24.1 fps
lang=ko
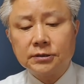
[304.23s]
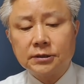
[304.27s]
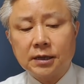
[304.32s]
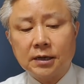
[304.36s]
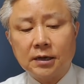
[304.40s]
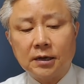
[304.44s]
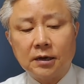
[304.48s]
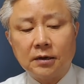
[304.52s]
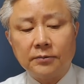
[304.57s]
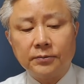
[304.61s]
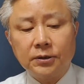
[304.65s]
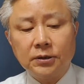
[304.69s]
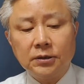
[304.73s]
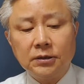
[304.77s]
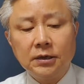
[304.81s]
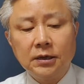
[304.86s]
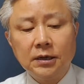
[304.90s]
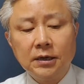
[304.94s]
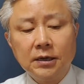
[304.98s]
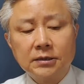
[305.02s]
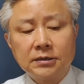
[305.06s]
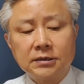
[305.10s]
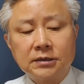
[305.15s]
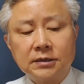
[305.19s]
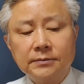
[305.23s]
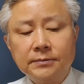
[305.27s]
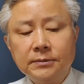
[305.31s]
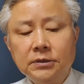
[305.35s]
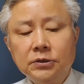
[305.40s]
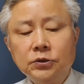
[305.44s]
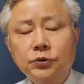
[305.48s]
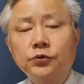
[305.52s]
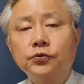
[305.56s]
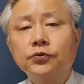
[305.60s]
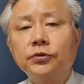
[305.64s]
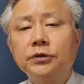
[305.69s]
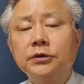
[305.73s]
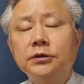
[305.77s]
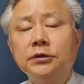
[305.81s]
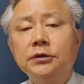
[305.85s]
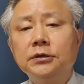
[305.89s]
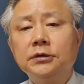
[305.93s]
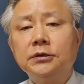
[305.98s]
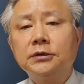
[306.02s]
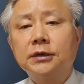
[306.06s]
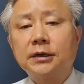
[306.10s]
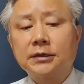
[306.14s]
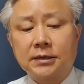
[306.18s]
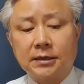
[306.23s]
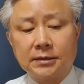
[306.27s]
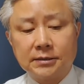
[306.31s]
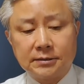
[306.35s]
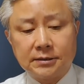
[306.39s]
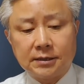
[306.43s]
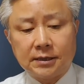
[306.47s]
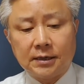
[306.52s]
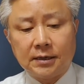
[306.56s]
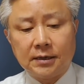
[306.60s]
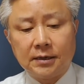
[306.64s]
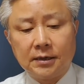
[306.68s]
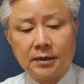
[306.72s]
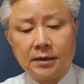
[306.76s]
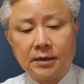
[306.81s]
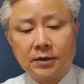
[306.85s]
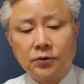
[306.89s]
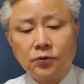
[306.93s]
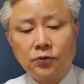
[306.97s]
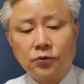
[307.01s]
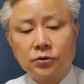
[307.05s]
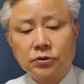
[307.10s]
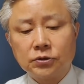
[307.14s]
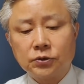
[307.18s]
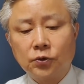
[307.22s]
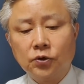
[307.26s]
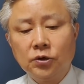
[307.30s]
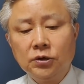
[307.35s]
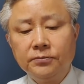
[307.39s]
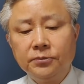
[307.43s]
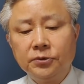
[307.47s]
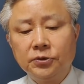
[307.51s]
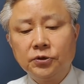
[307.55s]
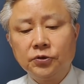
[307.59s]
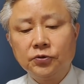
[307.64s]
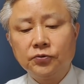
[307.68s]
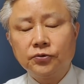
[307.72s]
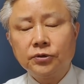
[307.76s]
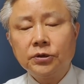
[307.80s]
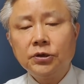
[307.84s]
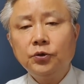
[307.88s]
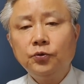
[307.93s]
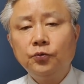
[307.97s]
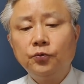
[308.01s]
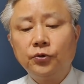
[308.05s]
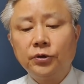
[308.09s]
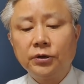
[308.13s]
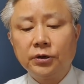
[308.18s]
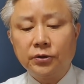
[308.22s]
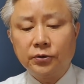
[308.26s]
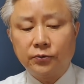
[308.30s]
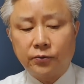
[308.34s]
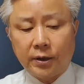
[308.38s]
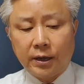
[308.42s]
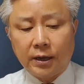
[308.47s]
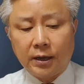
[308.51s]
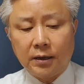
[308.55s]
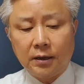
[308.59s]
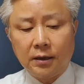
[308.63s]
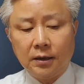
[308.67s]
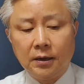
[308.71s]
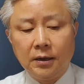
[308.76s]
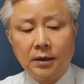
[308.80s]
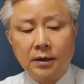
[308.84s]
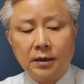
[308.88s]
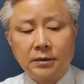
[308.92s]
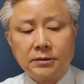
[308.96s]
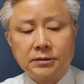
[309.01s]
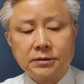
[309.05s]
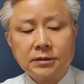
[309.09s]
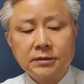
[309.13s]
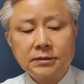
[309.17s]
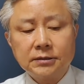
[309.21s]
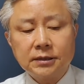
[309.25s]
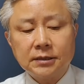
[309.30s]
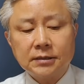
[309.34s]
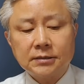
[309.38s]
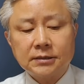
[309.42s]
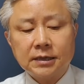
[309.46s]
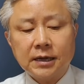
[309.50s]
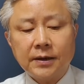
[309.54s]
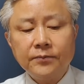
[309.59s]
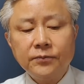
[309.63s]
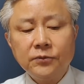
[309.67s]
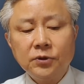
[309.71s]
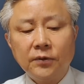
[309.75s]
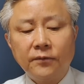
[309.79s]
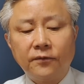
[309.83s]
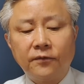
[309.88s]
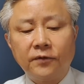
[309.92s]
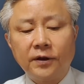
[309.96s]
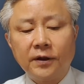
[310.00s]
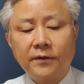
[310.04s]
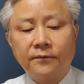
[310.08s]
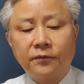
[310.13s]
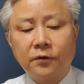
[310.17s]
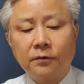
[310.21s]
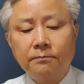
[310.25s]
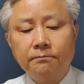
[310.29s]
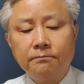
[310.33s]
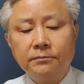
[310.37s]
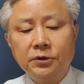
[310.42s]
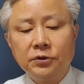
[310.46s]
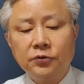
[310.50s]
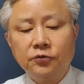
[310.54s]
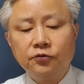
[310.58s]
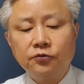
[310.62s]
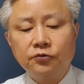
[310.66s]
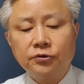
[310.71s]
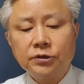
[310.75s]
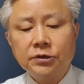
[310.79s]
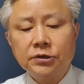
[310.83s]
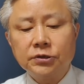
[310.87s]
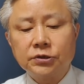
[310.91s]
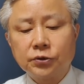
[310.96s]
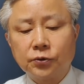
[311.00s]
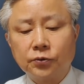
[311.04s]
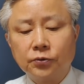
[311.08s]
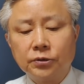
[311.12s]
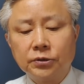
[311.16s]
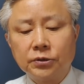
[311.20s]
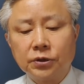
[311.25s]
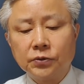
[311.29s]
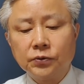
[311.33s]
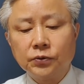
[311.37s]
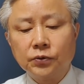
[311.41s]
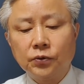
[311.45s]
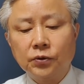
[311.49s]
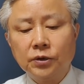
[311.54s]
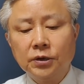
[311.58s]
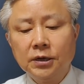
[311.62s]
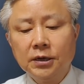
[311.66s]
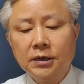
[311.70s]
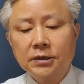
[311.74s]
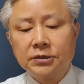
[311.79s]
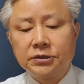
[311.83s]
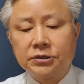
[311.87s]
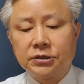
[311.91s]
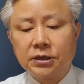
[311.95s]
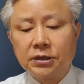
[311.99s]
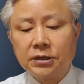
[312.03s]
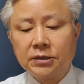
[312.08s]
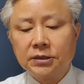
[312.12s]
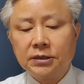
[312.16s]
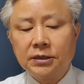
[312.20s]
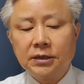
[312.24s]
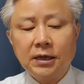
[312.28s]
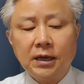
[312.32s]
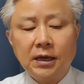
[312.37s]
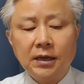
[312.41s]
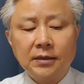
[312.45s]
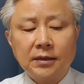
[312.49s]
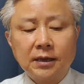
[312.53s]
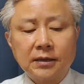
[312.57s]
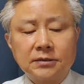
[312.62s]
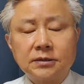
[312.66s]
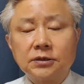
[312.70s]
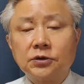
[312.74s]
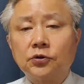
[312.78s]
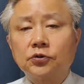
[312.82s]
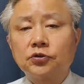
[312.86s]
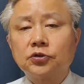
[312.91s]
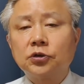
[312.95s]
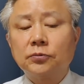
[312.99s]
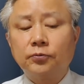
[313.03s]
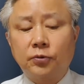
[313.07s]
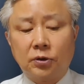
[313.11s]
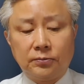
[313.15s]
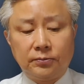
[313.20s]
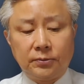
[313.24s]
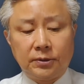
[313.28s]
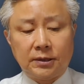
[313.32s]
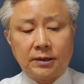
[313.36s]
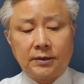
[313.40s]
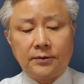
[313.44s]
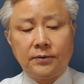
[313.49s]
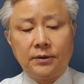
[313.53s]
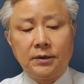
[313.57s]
사업인 시민수기 예산제 그리고 서울민주주의위원회 정책 참여 플랫폼 민주주의 서울 등도 정리에 나설 것으로 보입니다.